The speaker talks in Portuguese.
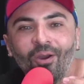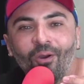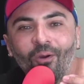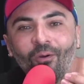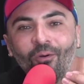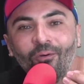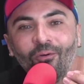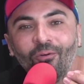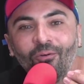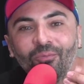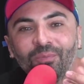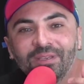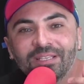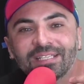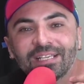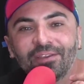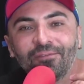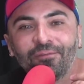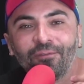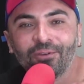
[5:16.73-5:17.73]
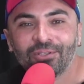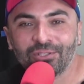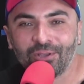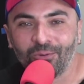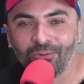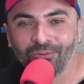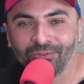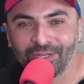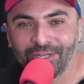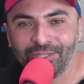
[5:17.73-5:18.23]
Homem, isso aí foi só
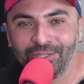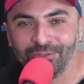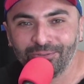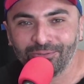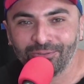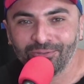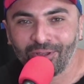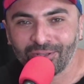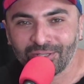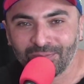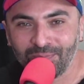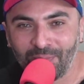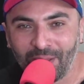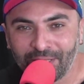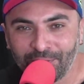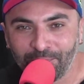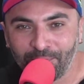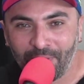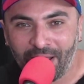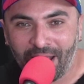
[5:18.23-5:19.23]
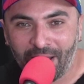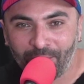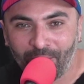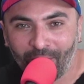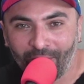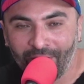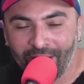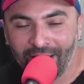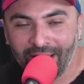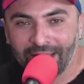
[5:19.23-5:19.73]
um trechinho do nosso
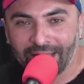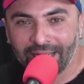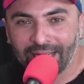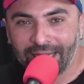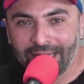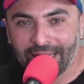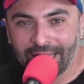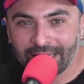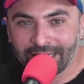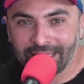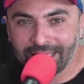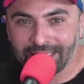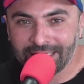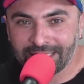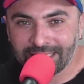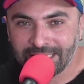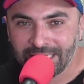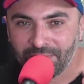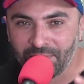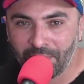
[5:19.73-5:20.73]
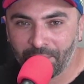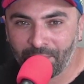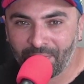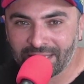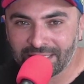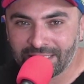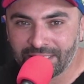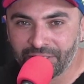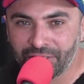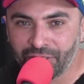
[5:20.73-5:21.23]
bate-papo clica aqui em cima para
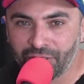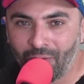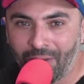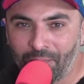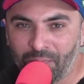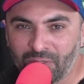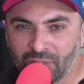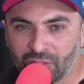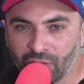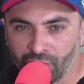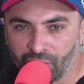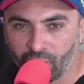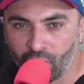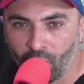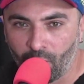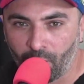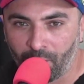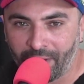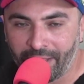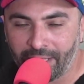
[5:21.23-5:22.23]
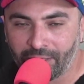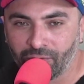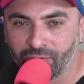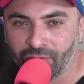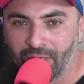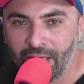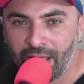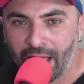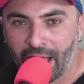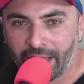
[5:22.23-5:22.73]
assistir o episódio completo.
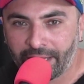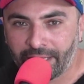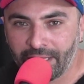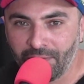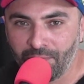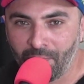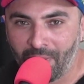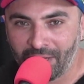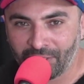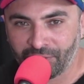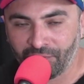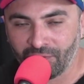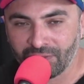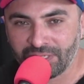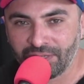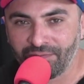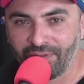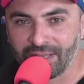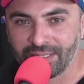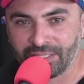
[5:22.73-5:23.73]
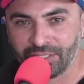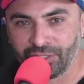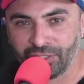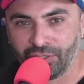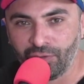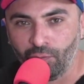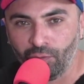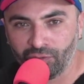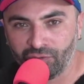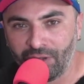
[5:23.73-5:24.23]
Aqui embaixo você vai assistir
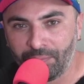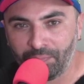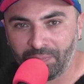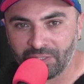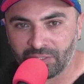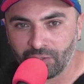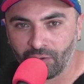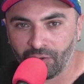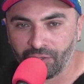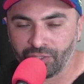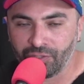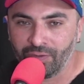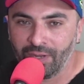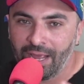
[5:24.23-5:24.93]
outro episódio.